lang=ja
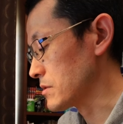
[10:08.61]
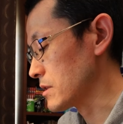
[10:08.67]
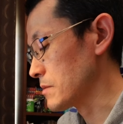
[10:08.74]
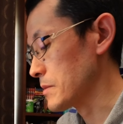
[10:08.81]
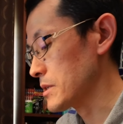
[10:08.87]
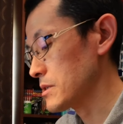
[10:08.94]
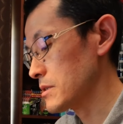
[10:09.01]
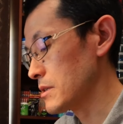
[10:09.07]
ざい
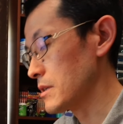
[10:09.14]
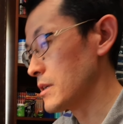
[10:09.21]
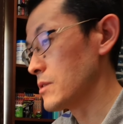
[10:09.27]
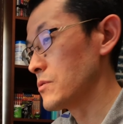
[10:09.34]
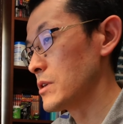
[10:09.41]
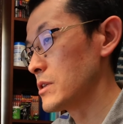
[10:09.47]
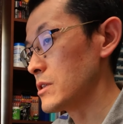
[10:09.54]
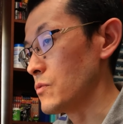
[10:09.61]
まして、
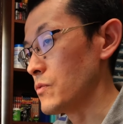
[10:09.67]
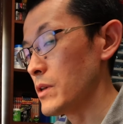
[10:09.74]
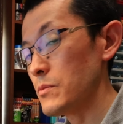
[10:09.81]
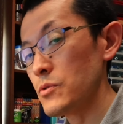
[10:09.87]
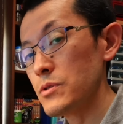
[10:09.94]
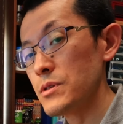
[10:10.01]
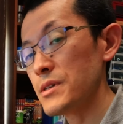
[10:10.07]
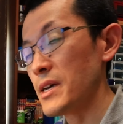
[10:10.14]
この後は
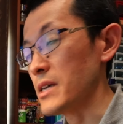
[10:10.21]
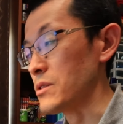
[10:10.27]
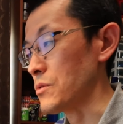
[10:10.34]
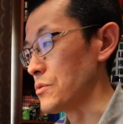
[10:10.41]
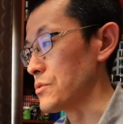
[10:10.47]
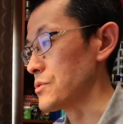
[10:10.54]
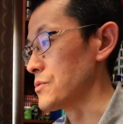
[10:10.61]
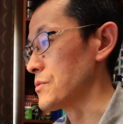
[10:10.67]
ウェブ図鑑の
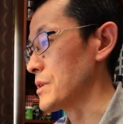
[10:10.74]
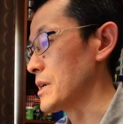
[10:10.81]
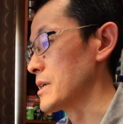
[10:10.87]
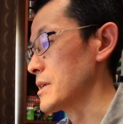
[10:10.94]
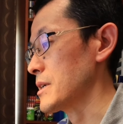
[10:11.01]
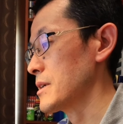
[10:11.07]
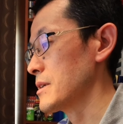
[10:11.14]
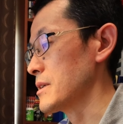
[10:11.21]
ご紹介
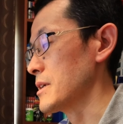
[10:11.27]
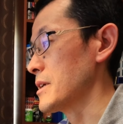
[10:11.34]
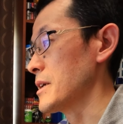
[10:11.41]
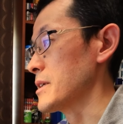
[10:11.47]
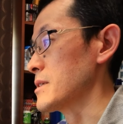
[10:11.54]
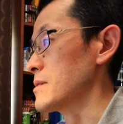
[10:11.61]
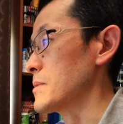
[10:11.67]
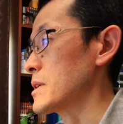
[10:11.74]
に
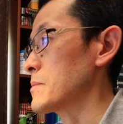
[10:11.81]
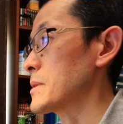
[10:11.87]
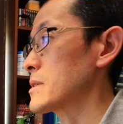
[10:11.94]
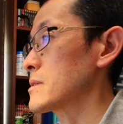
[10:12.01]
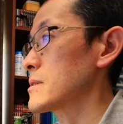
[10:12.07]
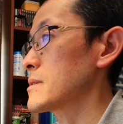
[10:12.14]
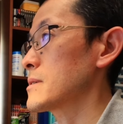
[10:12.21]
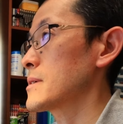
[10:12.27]
入ってまいりま
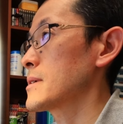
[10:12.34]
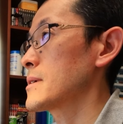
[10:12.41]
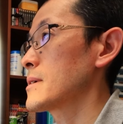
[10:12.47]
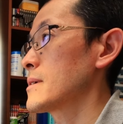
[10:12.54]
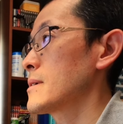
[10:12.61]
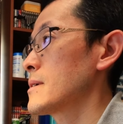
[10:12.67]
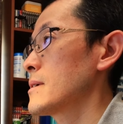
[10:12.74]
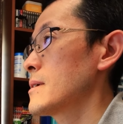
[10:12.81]
す。
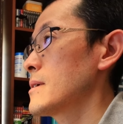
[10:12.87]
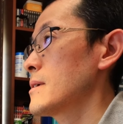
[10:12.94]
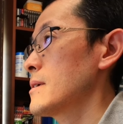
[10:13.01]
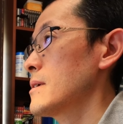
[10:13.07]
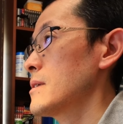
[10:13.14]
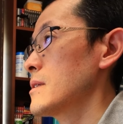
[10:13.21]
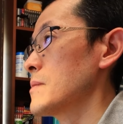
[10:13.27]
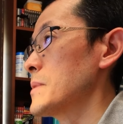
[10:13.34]

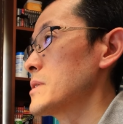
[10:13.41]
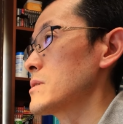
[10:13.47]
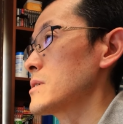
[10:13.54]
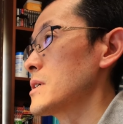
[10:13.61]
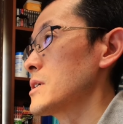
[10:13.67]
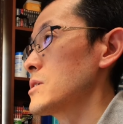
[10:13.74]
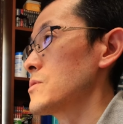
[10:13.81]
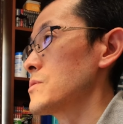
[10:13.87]
まず
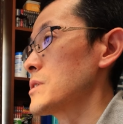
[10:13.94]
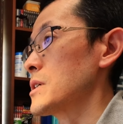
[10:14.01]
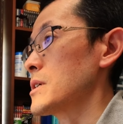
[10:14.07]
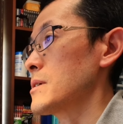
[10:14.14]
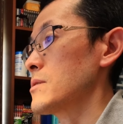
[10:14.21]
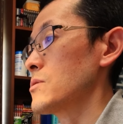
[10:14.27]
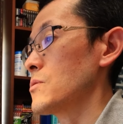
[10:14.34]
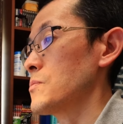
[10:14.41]
最初に
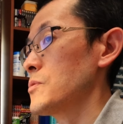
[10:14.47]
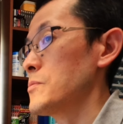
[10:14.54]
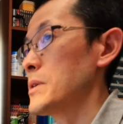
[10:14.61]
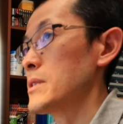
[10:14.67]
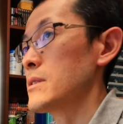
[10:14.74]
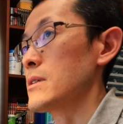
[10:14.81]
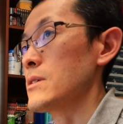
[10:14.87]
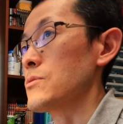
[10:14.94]

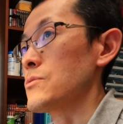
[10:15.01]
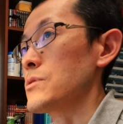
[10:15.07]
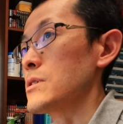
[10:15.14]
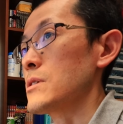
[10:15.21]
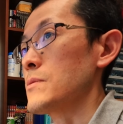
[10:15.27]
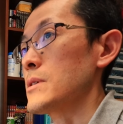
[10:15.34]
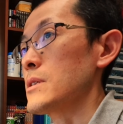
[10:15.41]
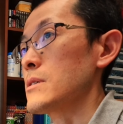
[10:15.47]
トップバッターとし
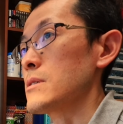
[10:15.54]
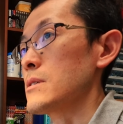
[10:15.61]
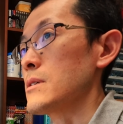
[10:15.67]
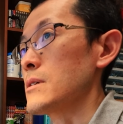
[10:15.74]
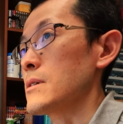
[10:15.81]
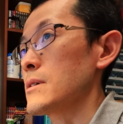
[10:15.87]
てはですね、